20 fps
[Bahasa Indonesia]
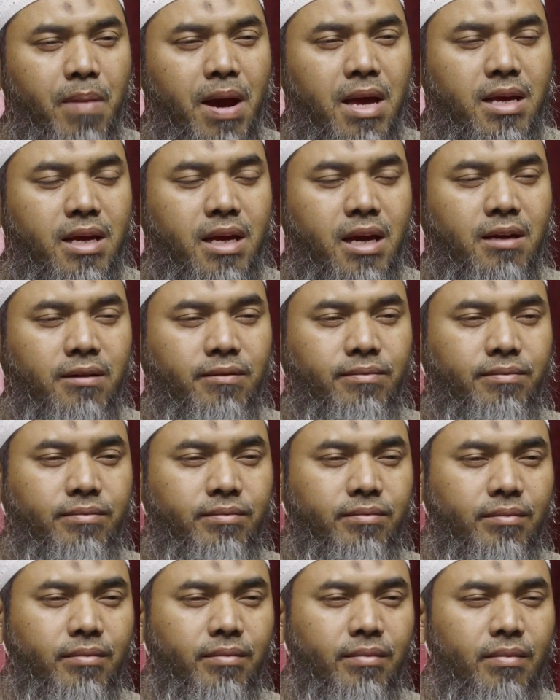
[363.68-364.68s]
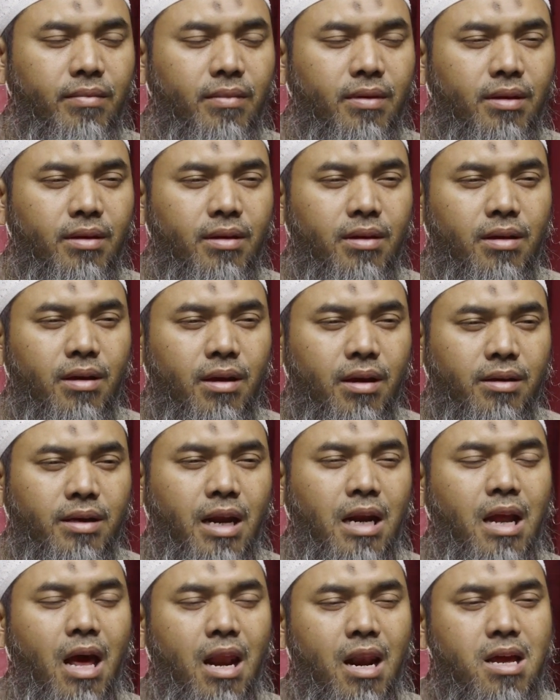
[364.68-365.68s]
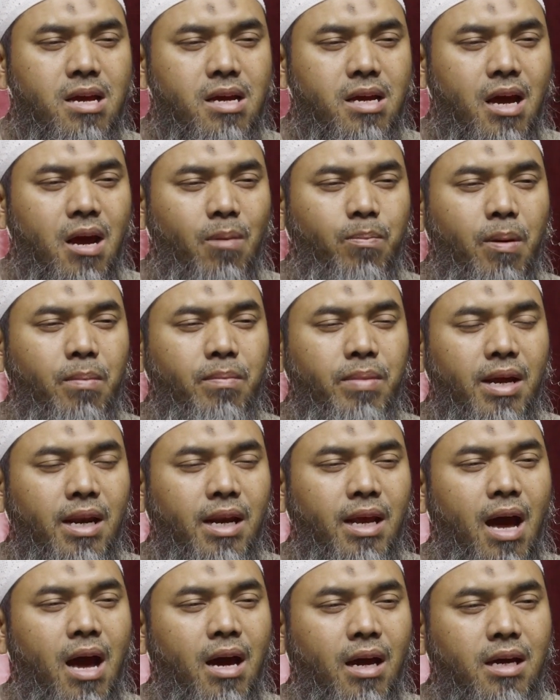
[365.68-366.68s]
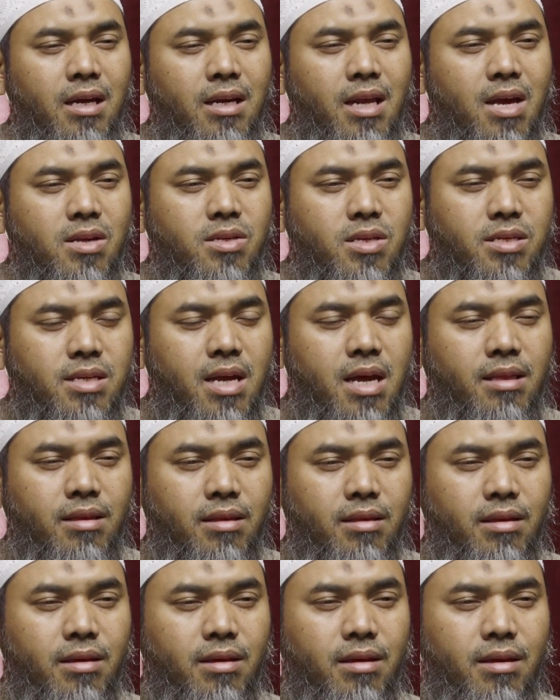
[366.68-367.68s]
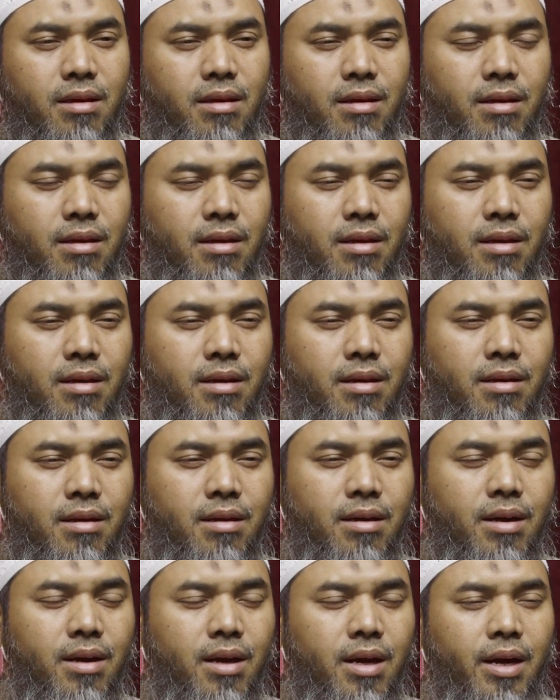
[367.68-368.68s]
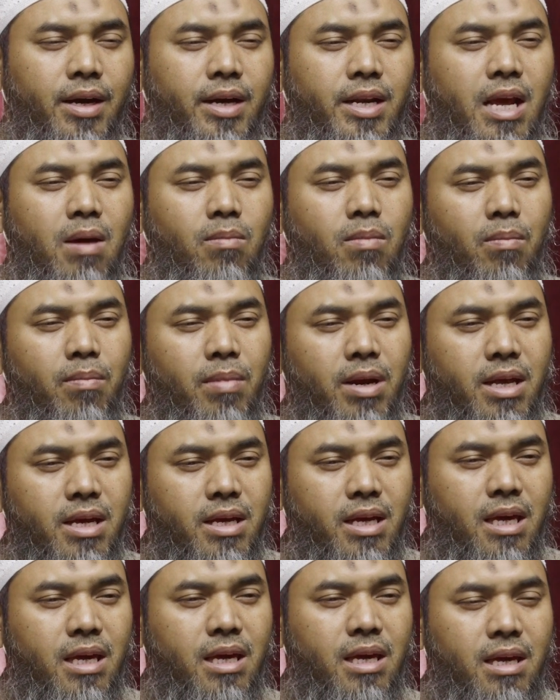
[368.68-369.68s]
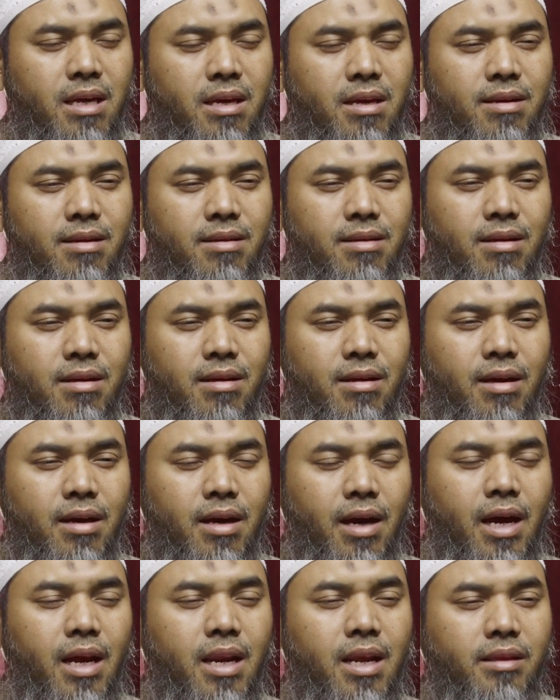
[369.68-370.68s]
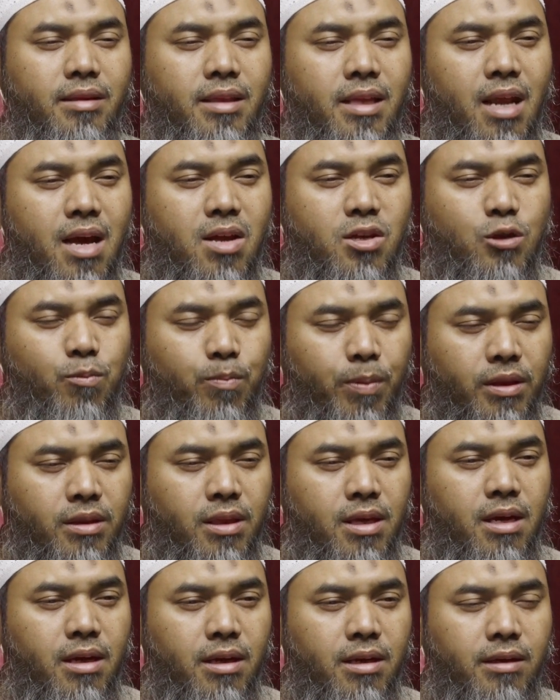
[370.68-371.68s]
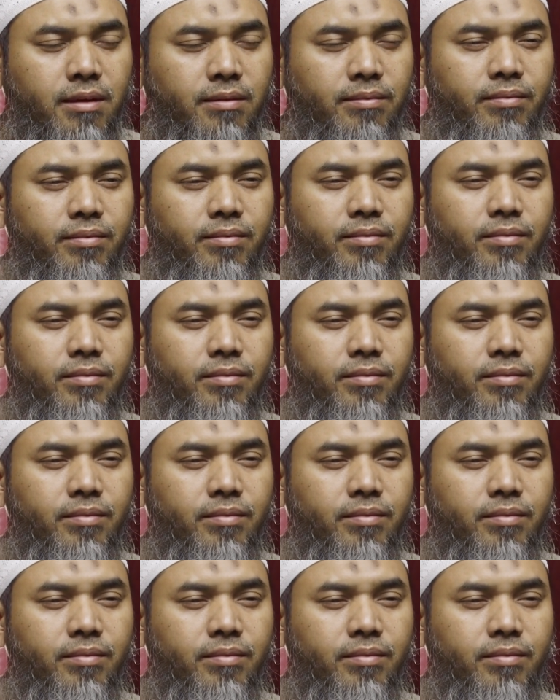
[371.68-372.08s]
kebaikan. Dan alangkah pemilik akidah yang sesat, dia memiliki kriteria yang seperti ini.